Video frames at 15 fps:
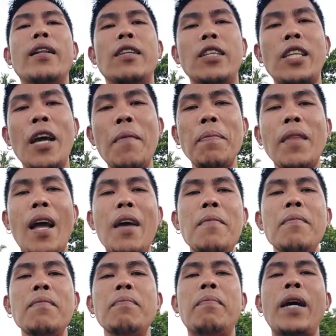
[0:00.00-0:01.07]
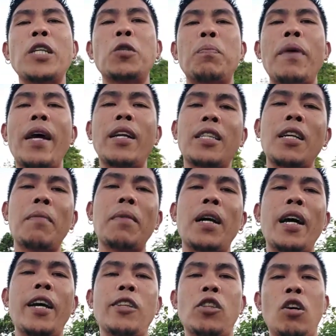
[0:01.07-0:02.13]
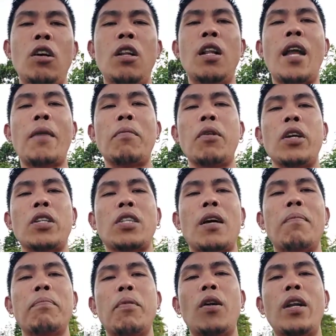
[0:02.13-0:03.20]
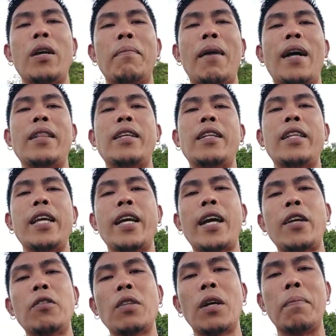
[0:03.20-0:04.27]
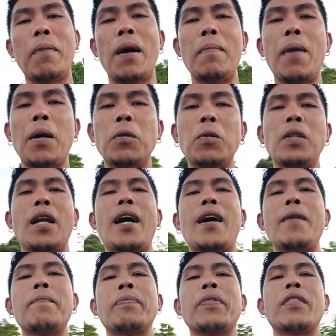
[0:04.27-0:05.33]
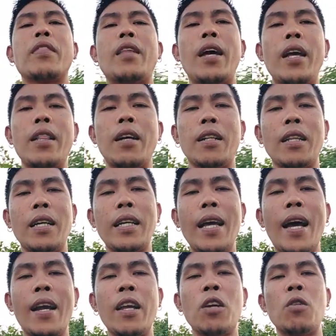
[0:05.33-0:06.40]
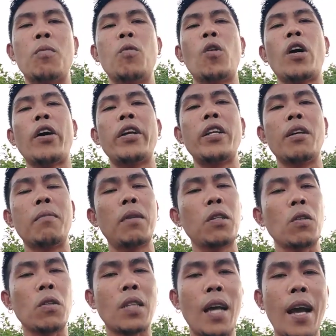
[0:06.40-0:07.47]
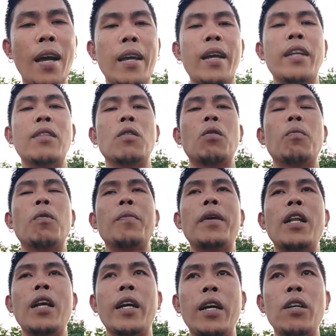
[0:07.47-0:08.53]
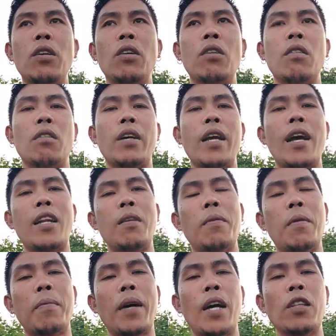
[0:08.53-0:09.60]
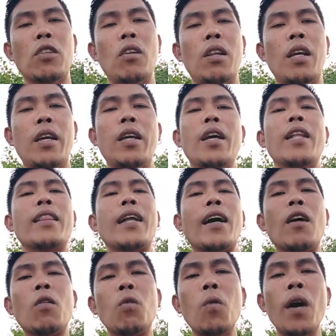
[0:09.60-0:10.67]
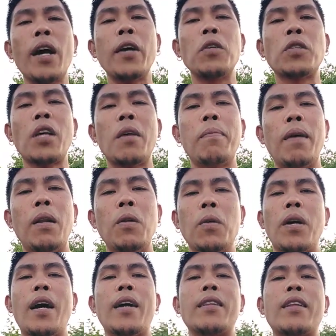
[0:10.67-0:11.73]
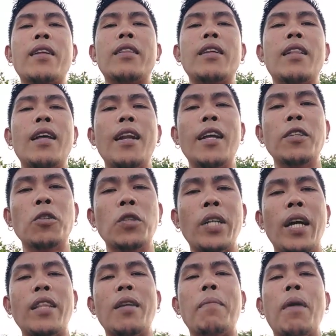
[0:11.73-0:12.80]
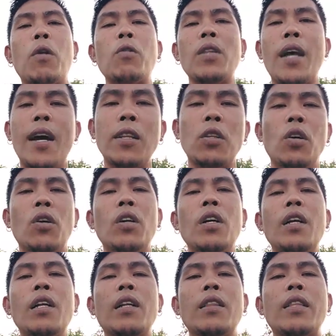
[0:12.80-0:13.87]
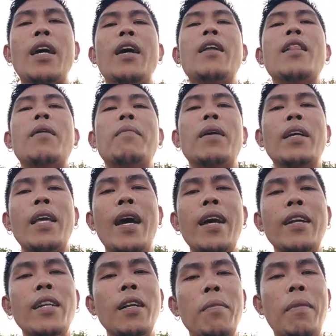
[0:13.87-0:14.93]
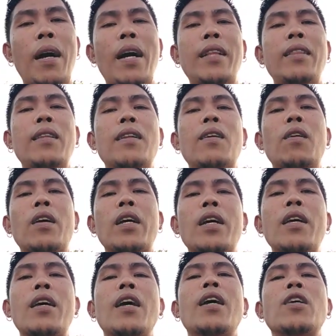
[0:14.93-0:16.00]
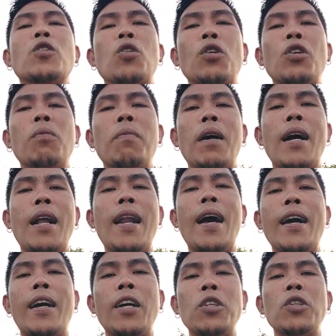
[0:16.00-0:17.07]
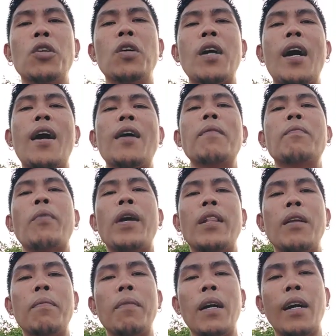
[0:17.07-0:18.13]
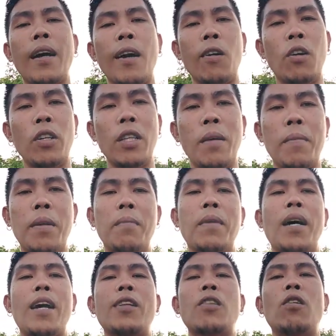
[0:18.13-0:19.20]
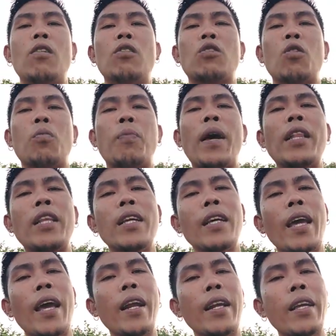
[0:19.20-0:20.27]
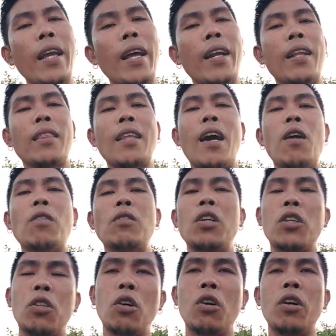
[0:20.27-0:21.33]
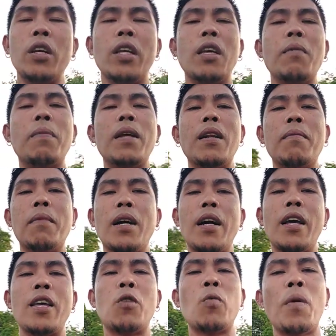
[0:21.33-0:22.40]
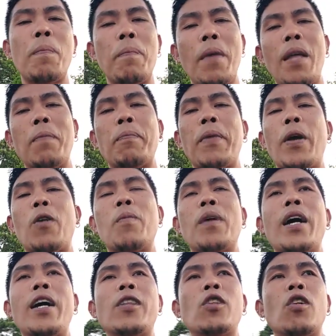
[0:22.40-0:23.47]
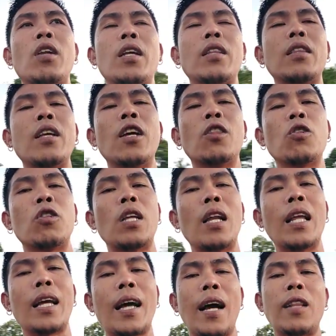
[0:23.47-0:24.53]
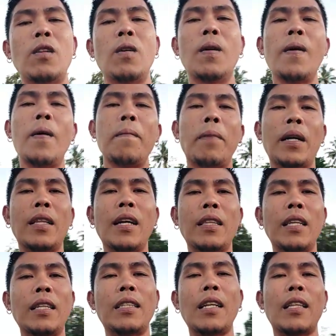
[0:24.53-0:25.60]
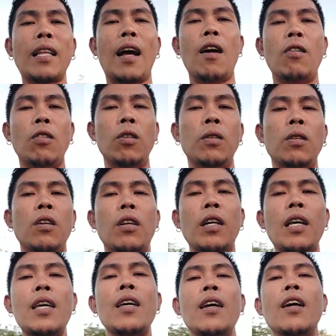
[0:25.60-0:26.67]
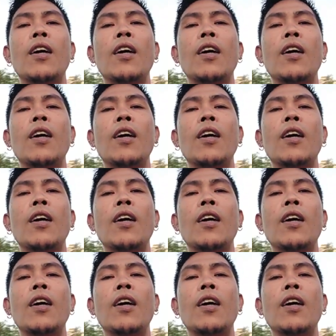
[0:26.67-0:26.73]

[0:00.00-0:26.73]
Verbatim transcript: The same time, vice versa mga idol, like for example naman, hindi kayo nagbabakuna, then ang nangyari, kumuha kayo ng manok sa akin o bumili kayo o kaya naman mga idol eh, nakakuha kayo sa ibang lugar, then dinala nyo dyan na bakunado, Then, ang mangyari naman, okay, so yung mga alaga nyo ang pwedeng magkaroon naman mga idol. So, pwedeng carrier ang tao dito, even ang mga equipment, pero mga idol, hindi ito delikado pagdating sa tao, okay?